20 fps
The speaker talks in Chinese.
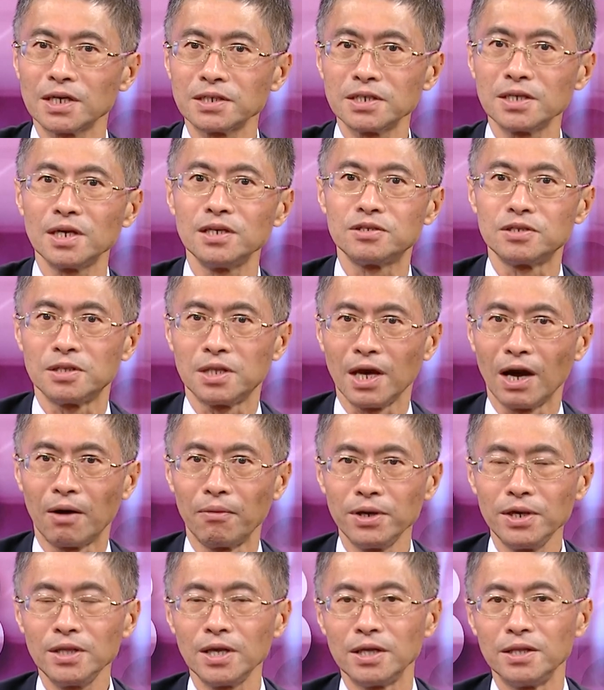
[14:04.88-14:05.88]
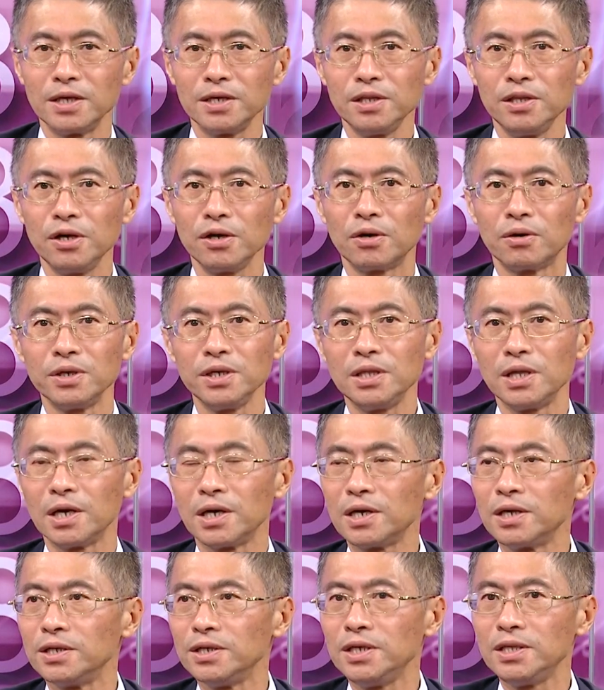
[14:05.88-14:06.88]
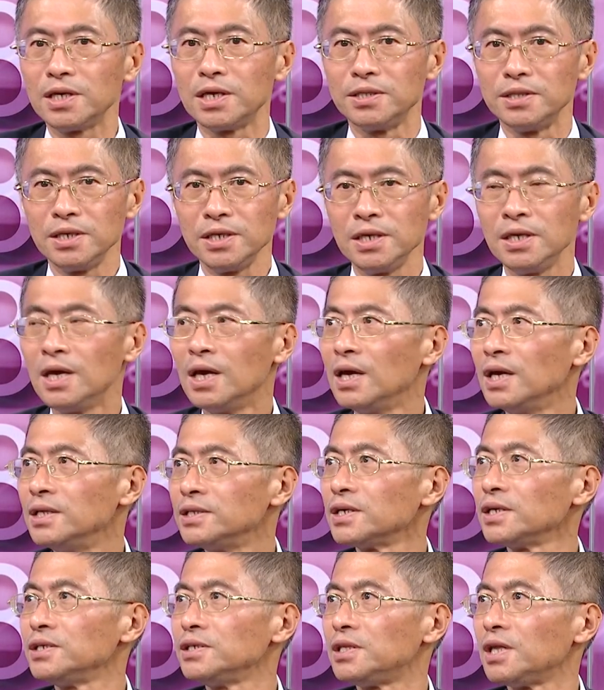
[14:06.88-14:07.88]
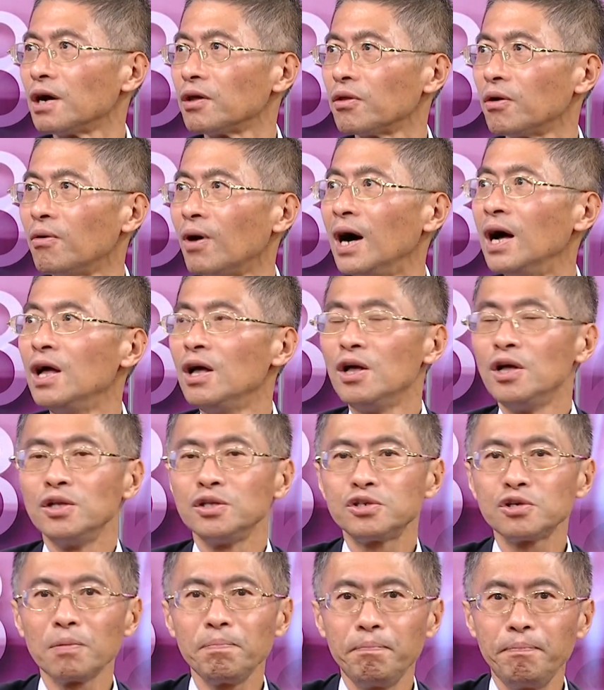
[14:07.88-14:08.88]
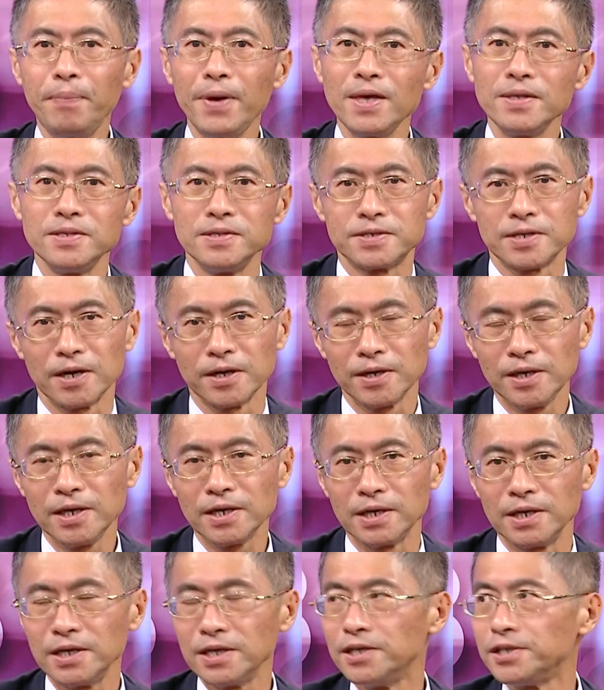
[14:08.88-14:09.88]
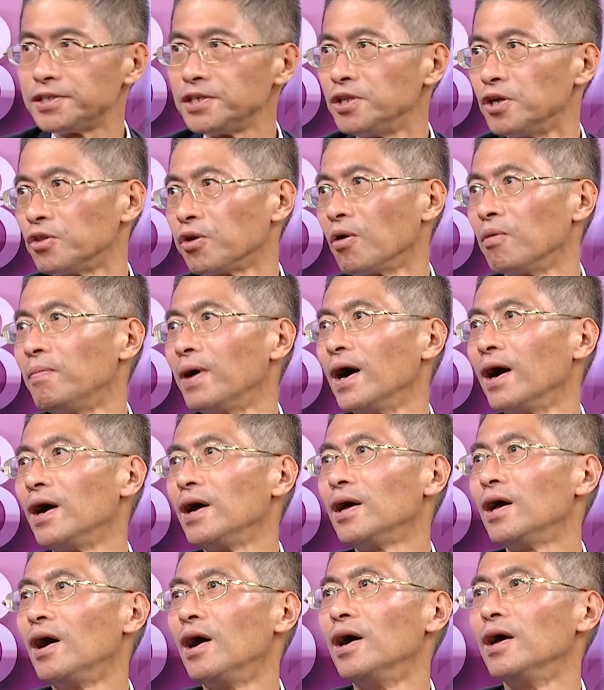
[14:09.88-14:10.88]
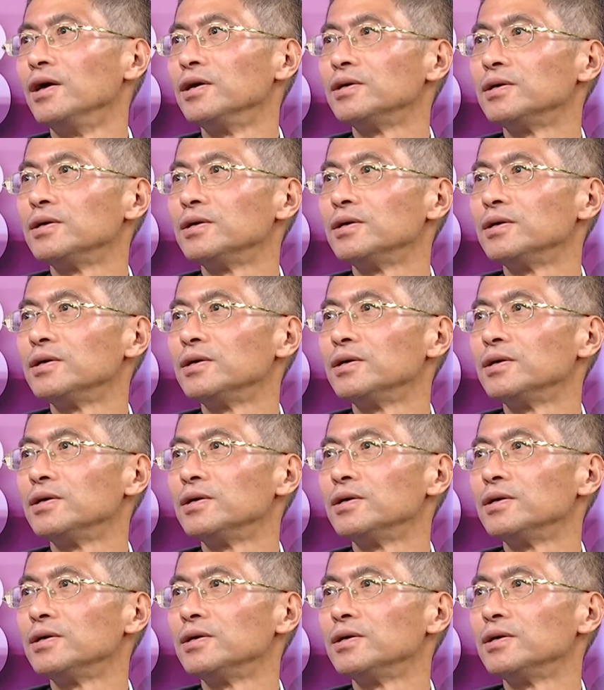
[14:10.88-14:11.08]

它现在一直调1.6、1.2、1.1，这样一直调的话，就变成一个恶性的通膨。是我们